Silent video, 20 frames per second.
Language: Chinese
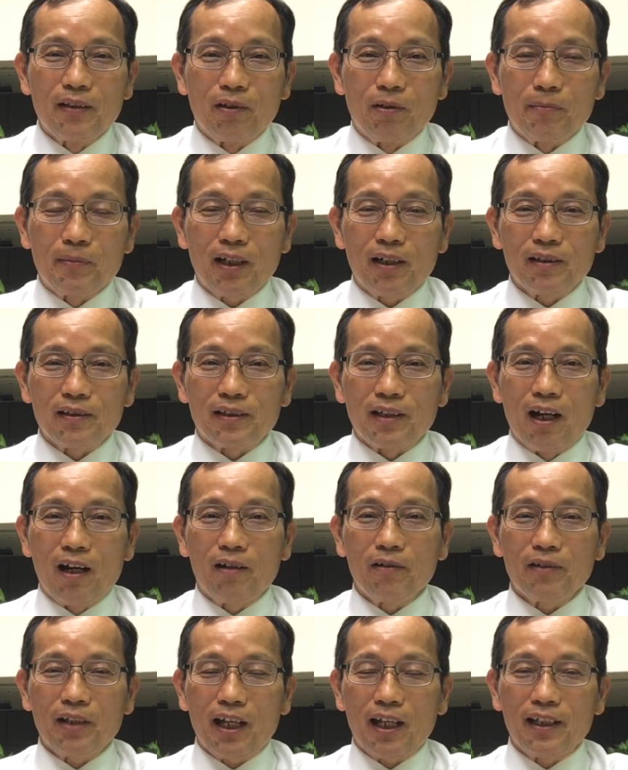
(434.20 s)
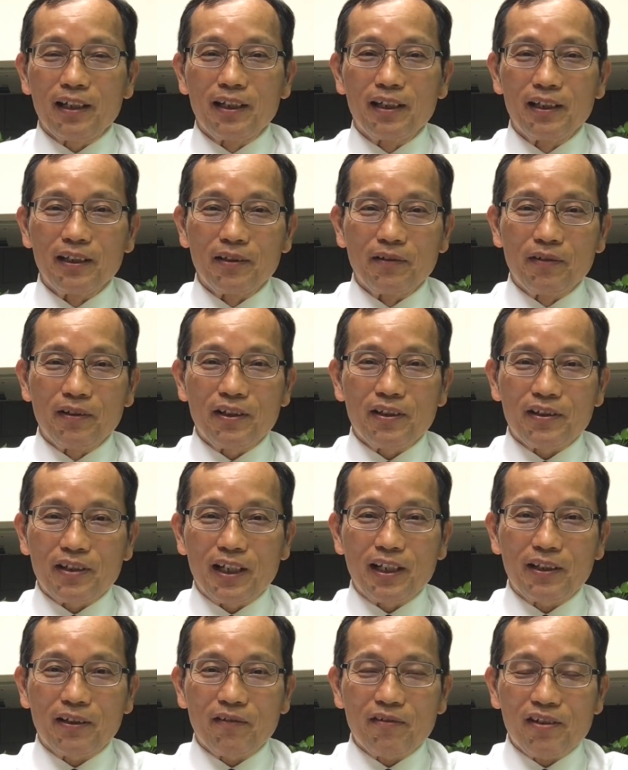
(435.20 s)
我们要操练与
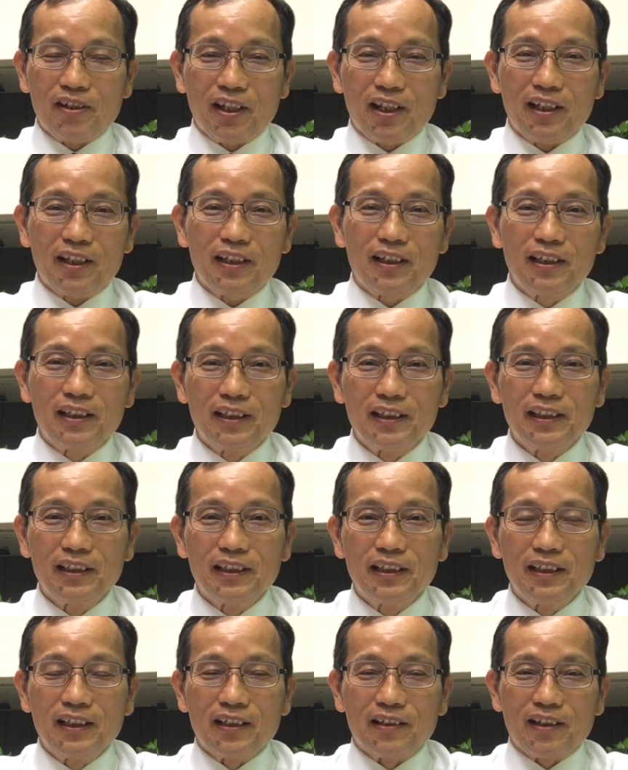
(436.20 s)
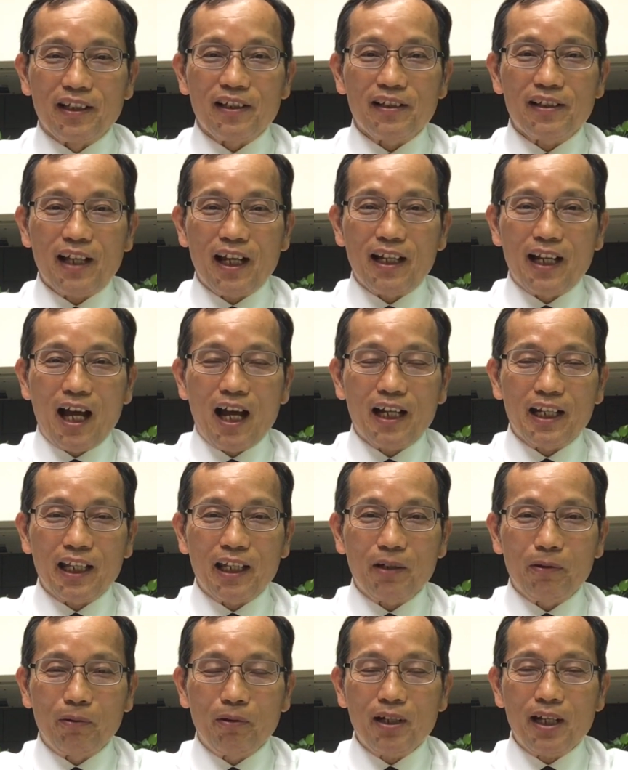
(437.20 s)
神同行，神在哪
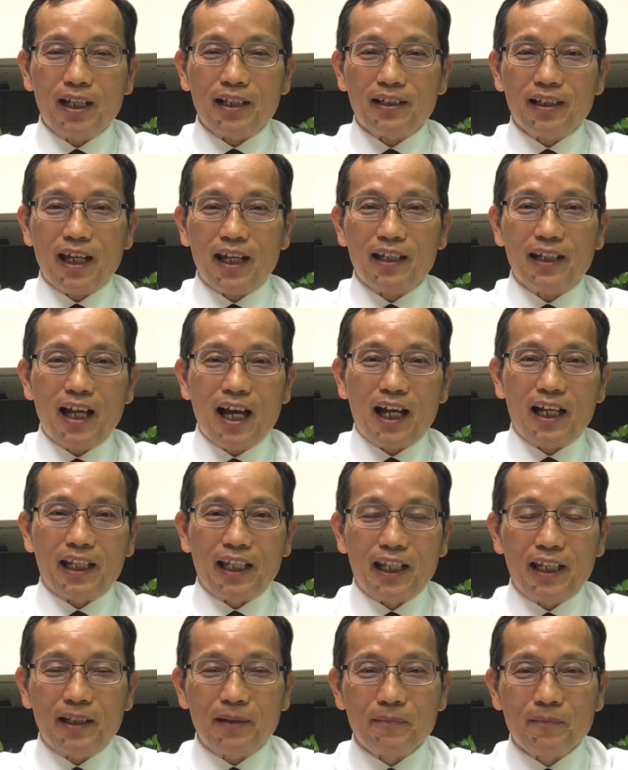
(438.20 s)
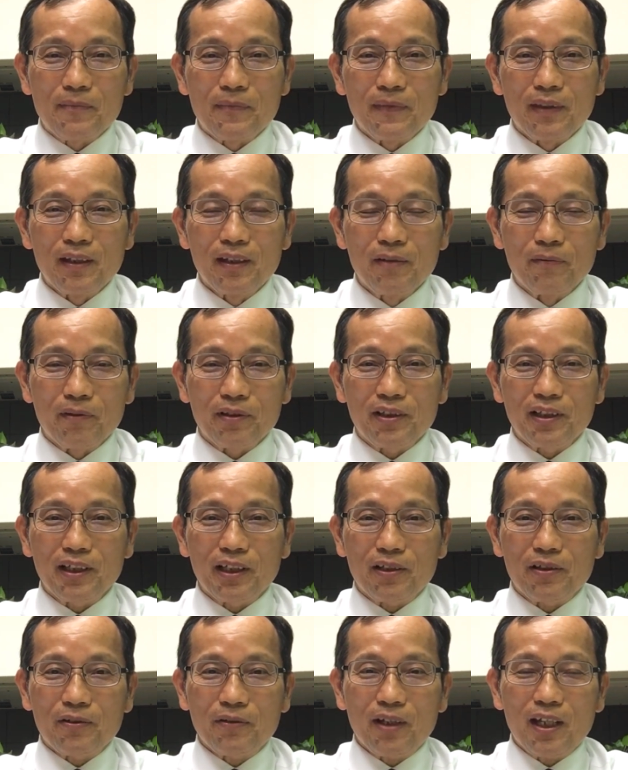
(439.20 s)
里，我也在那里。我是一
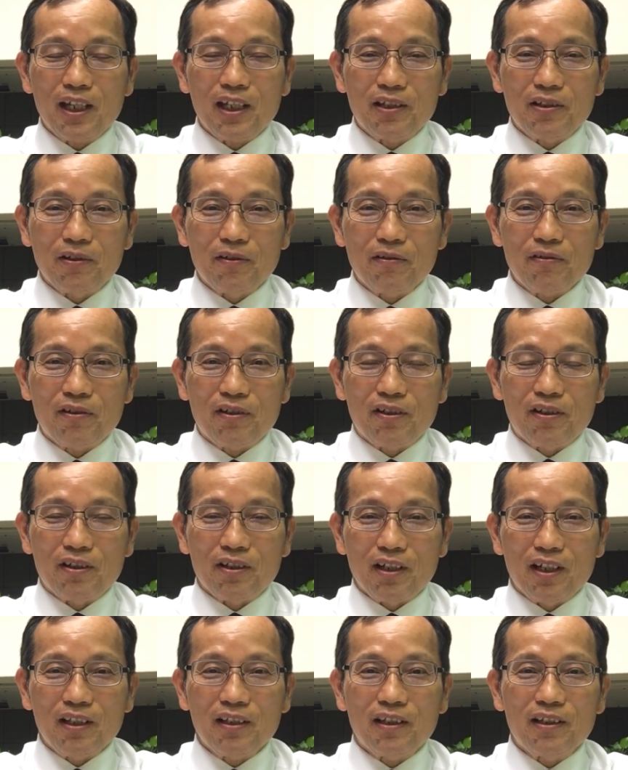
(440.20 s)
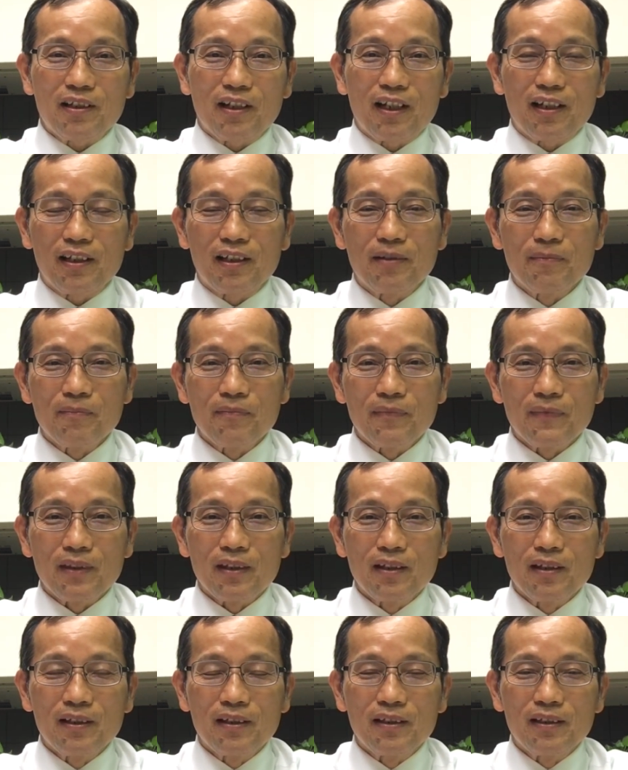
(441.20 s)
个追求神的人。
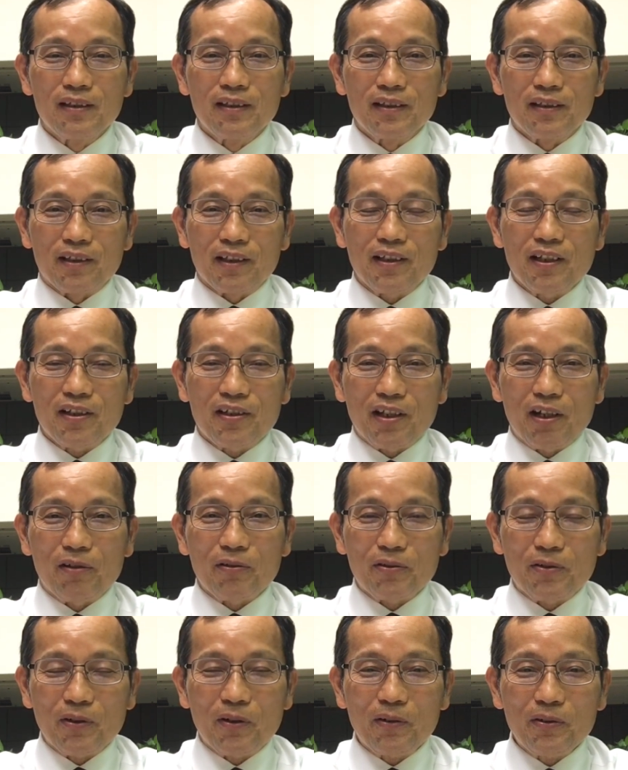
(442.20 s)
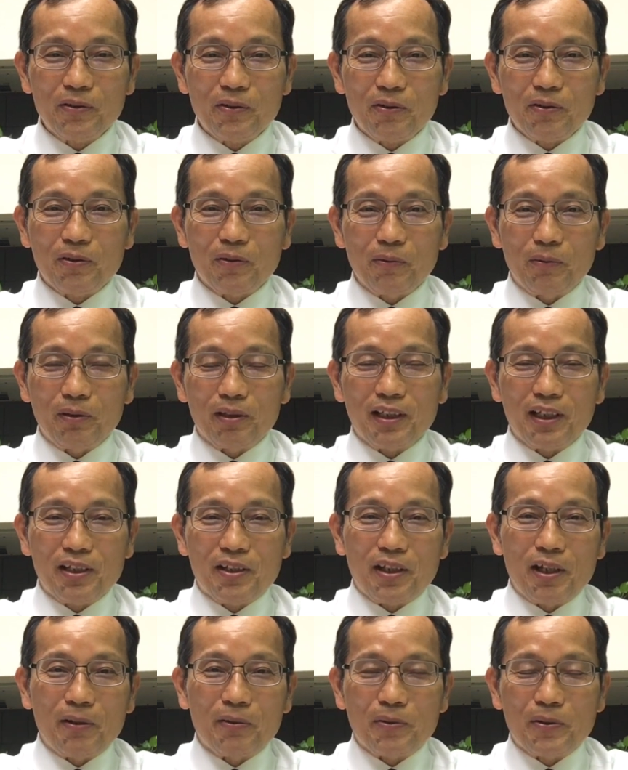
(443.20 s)
神的，脚中就是我的
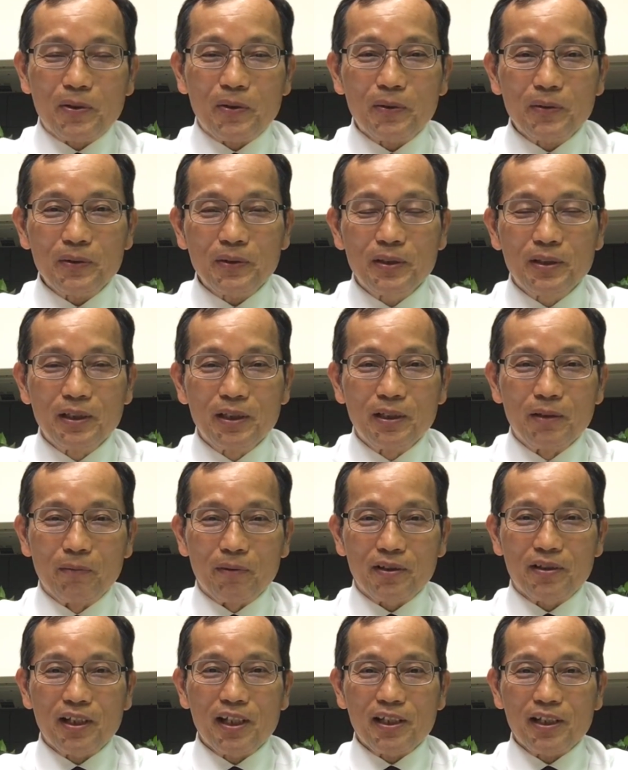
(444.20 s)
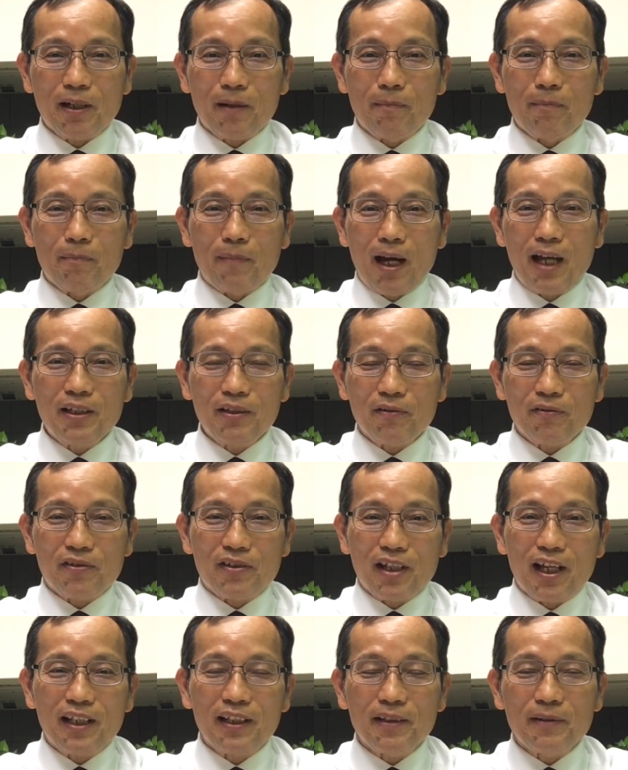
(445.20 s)
脚中，我身上满有
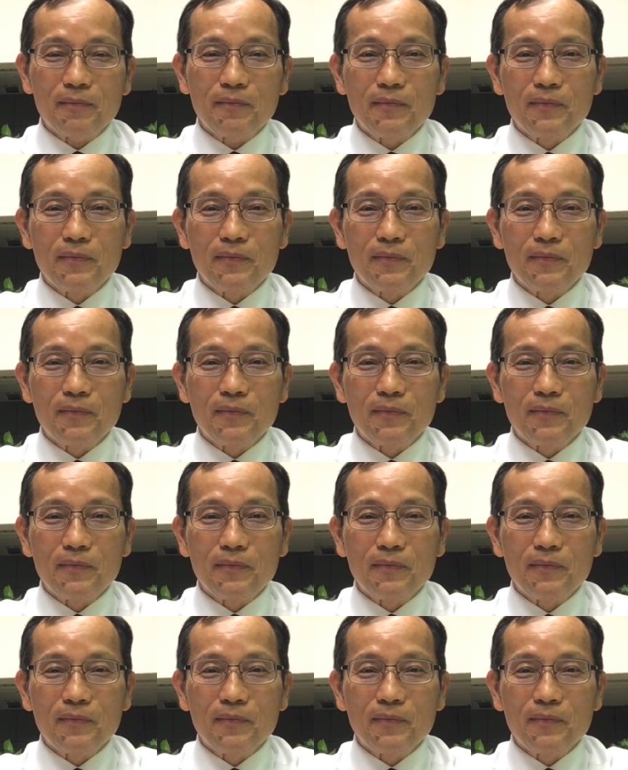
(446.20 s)
神，